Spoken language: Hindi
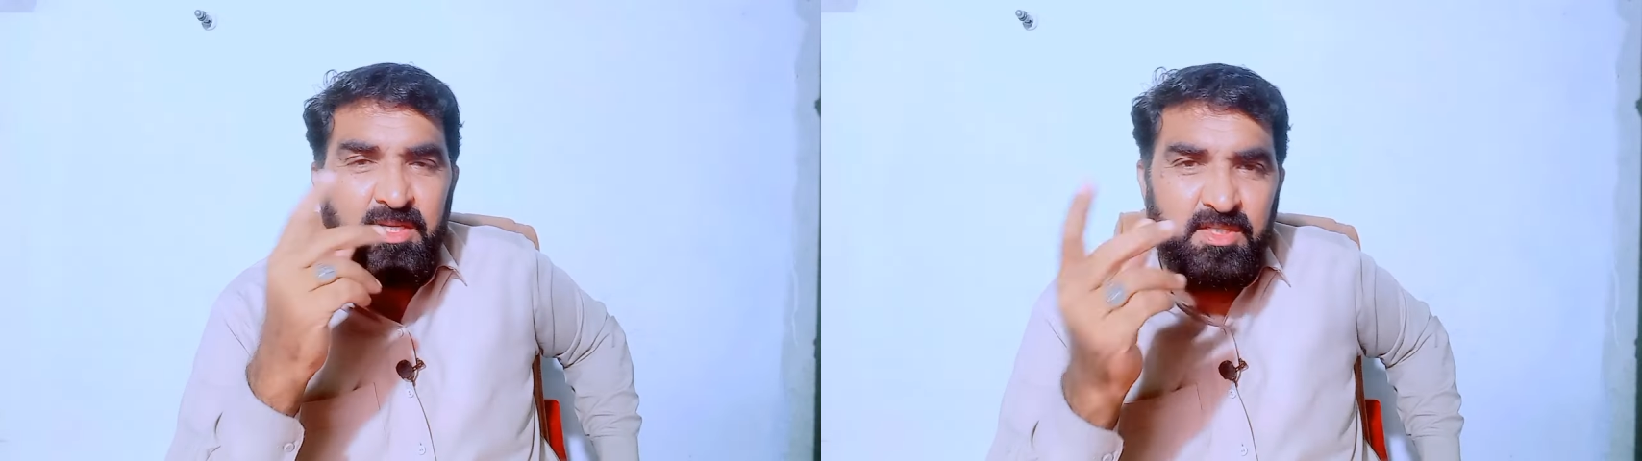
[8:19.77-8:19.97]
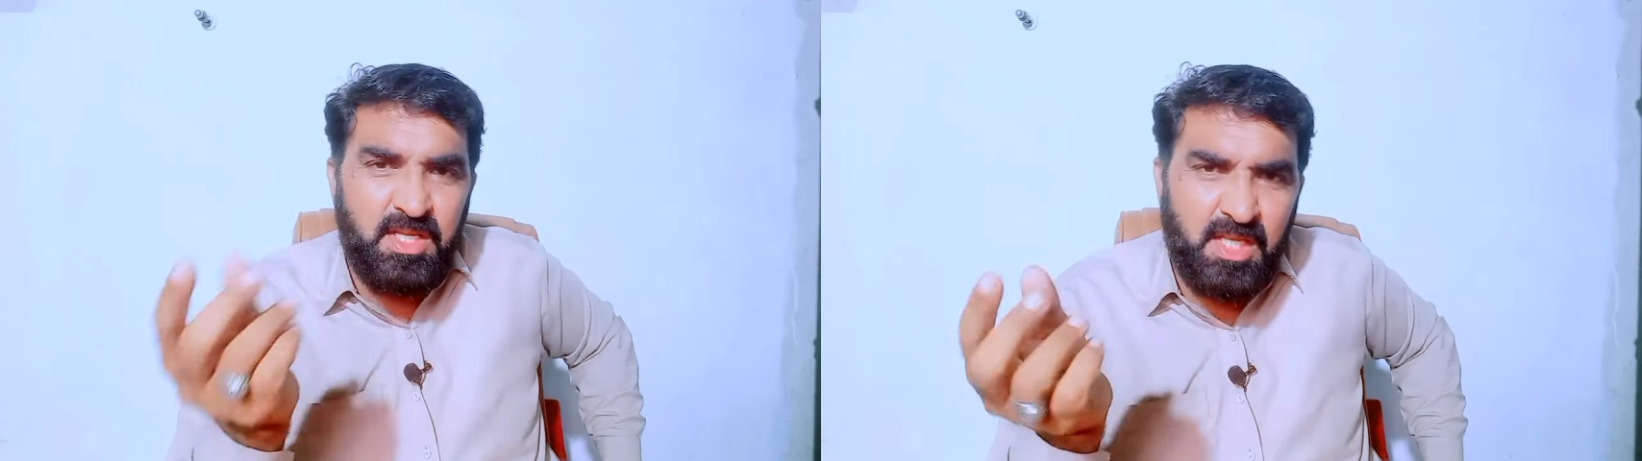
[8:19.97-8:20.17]

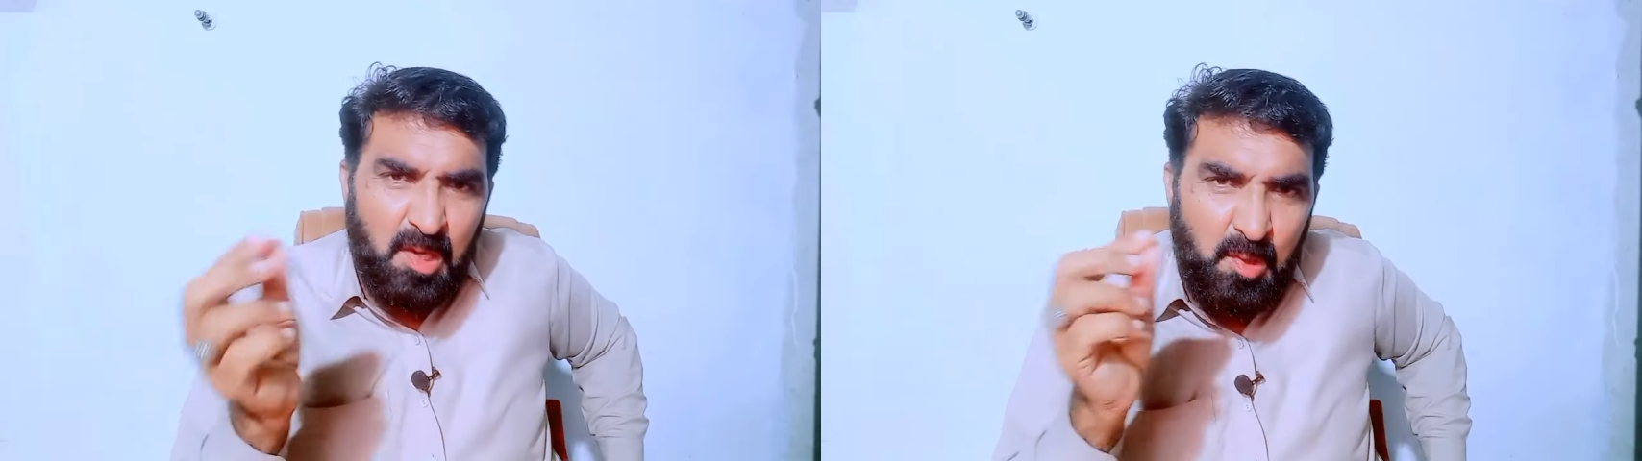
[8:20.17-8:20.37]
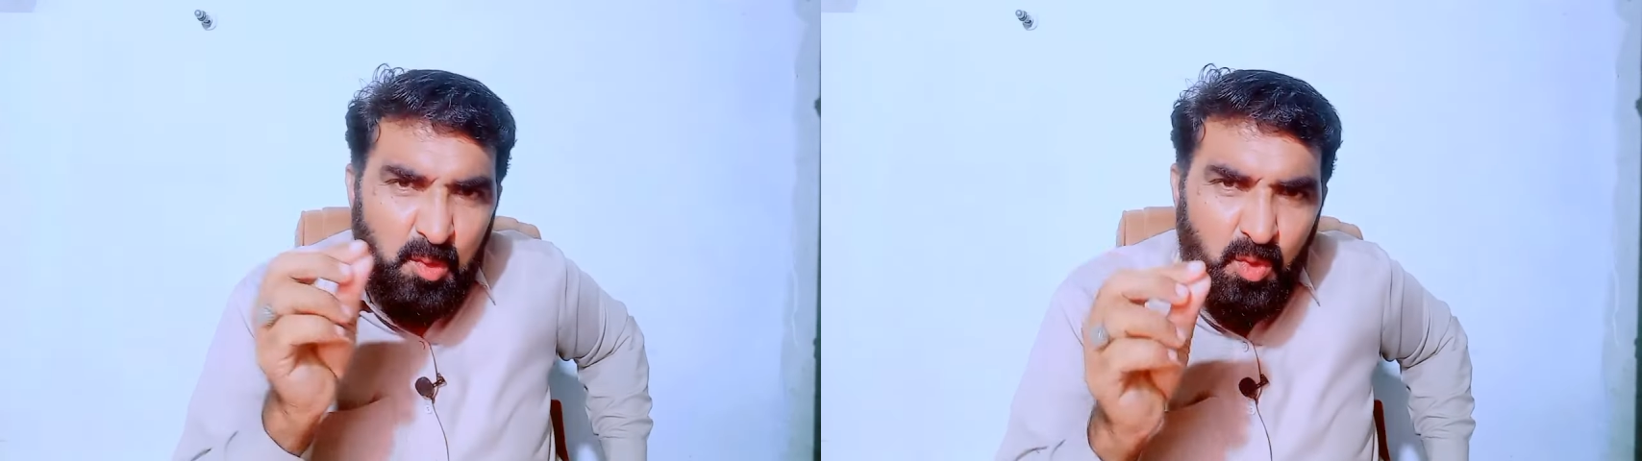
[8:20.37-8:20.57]
यानी कि
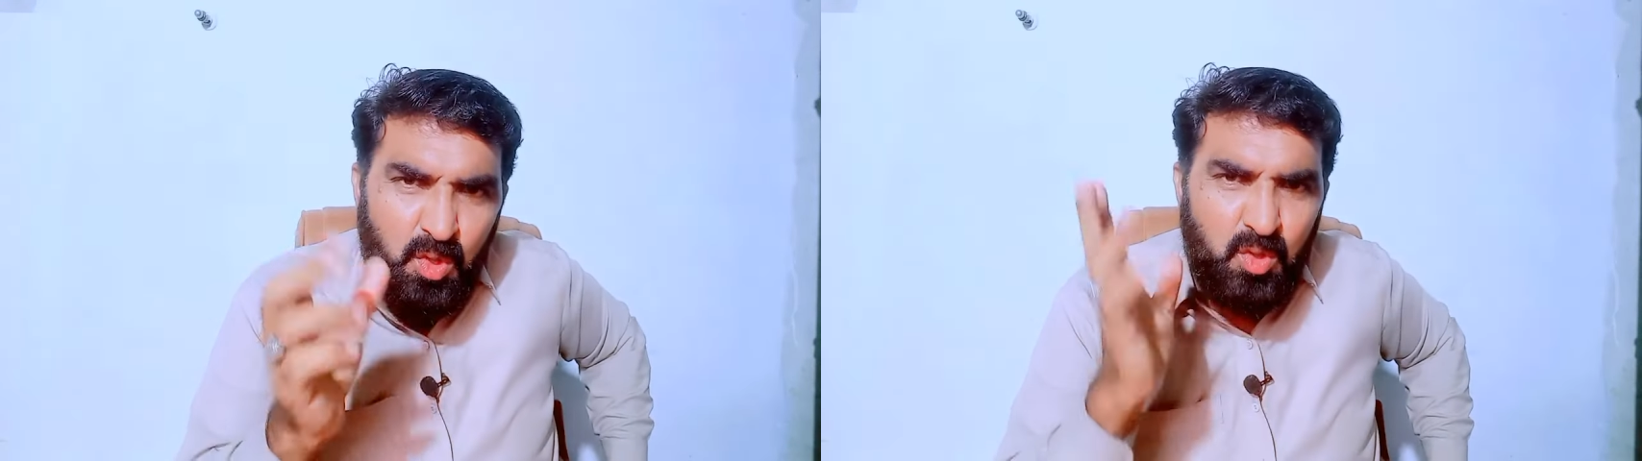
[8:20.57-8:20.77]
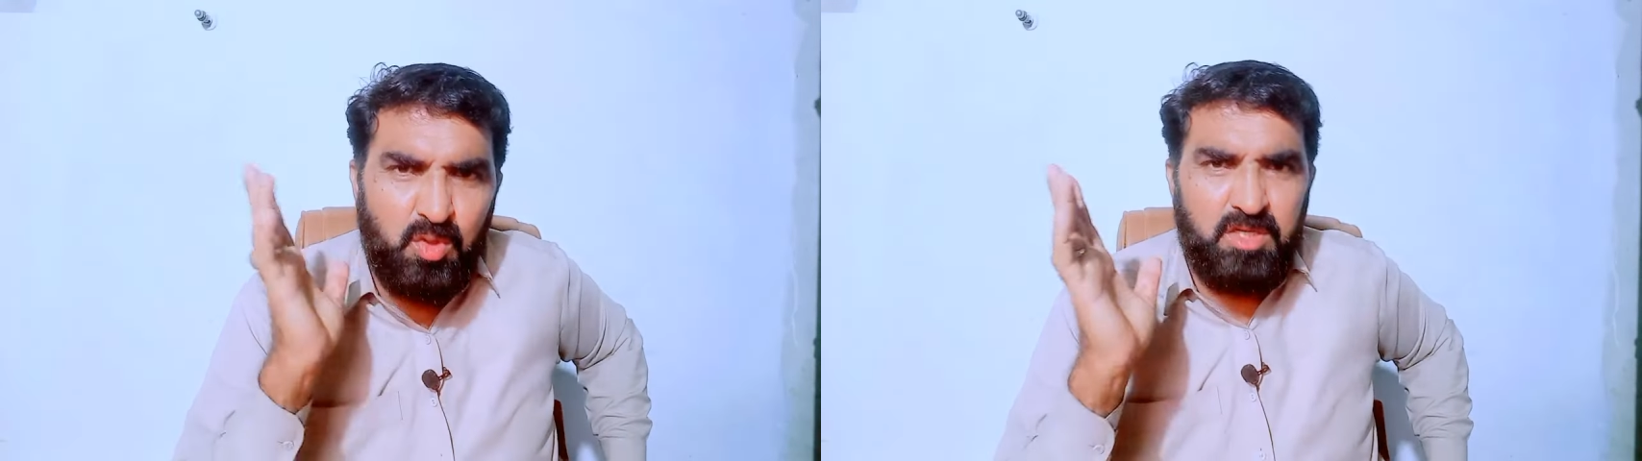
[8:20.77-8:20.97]

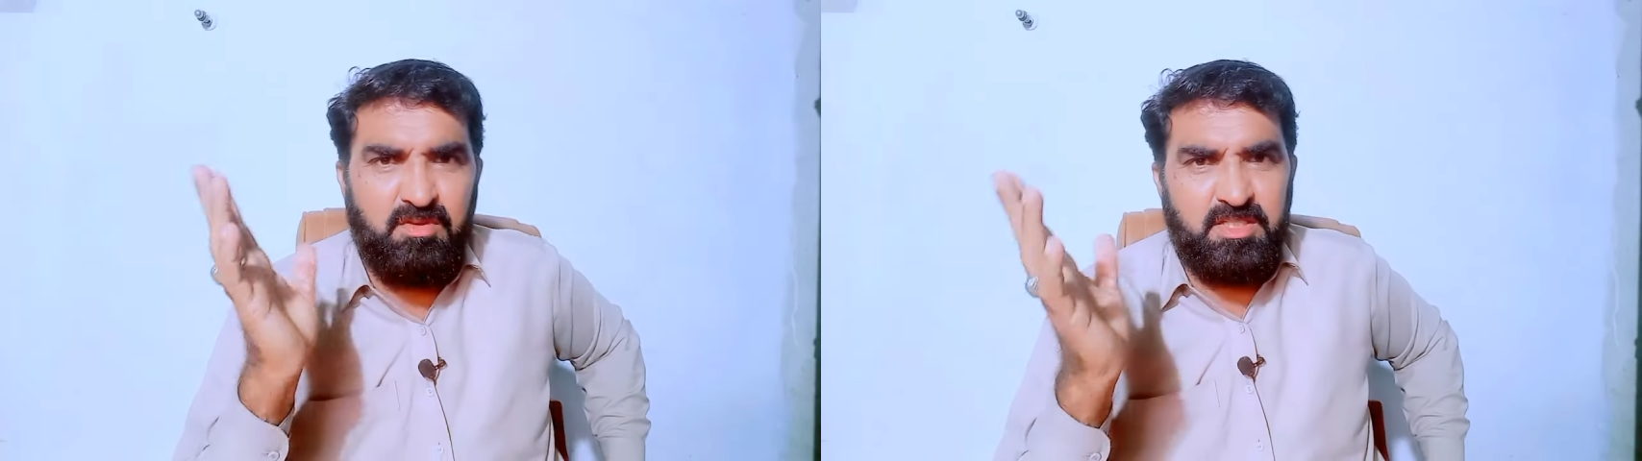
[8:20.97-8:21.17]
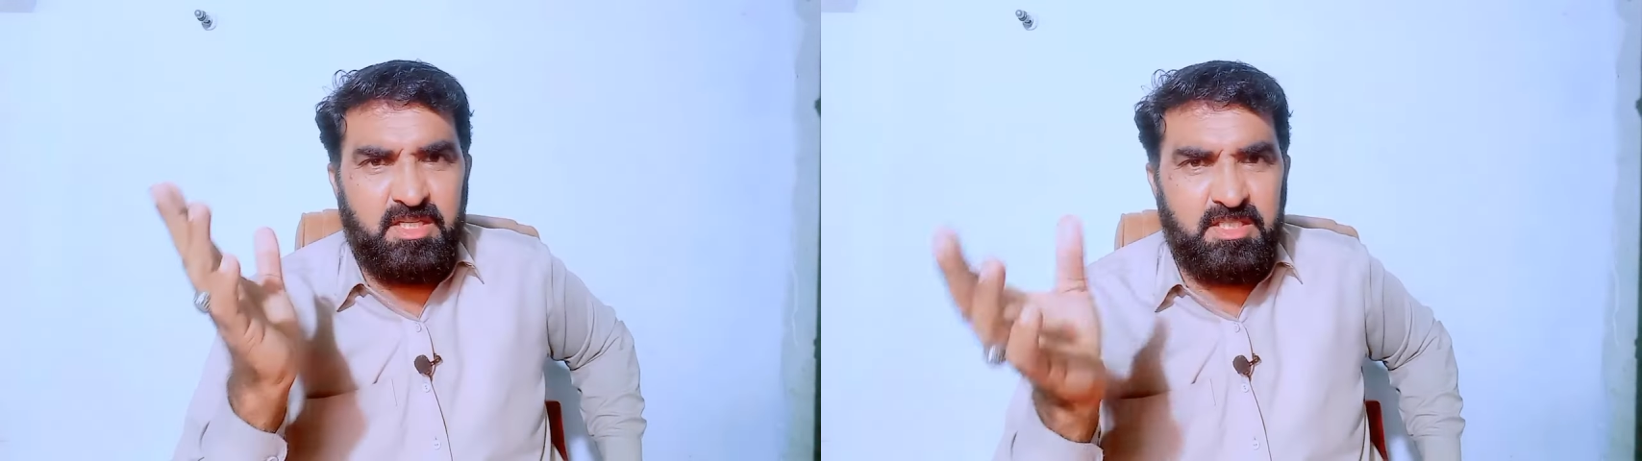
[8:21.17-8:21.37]
लोगों की
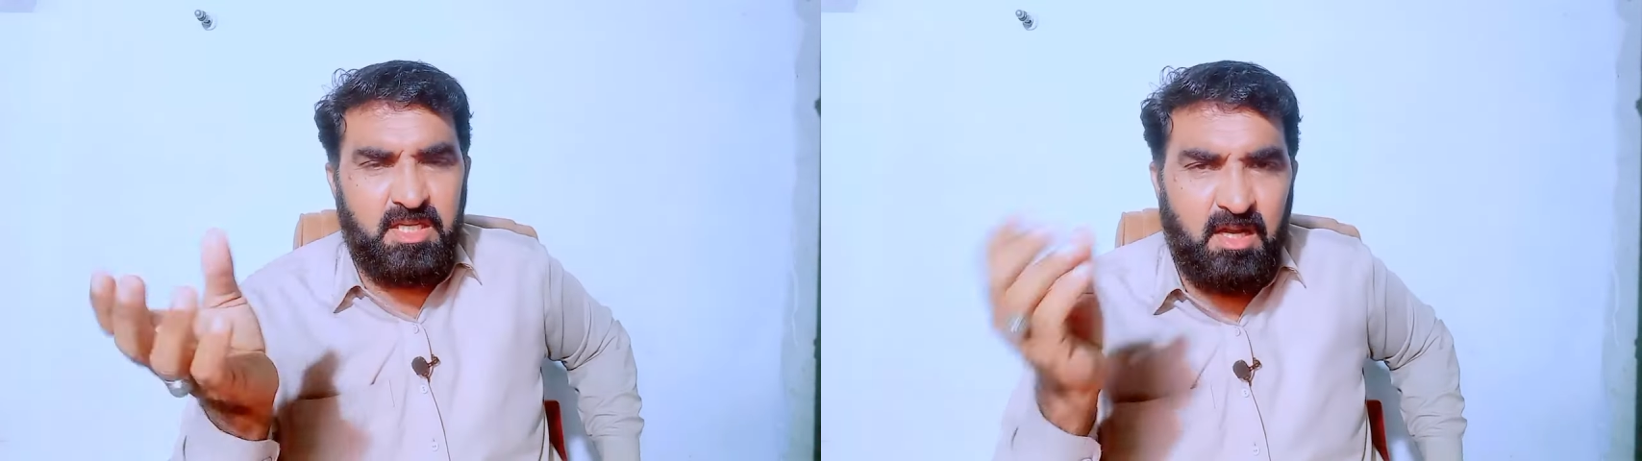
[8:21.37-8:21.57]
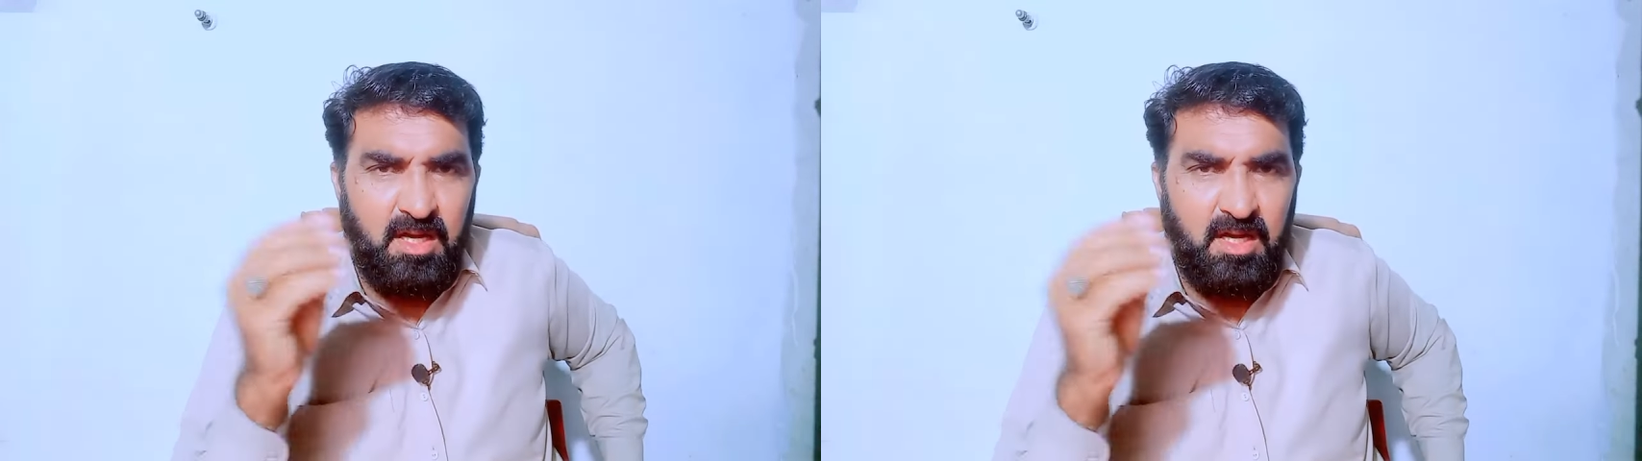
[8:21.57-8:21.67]
वजह से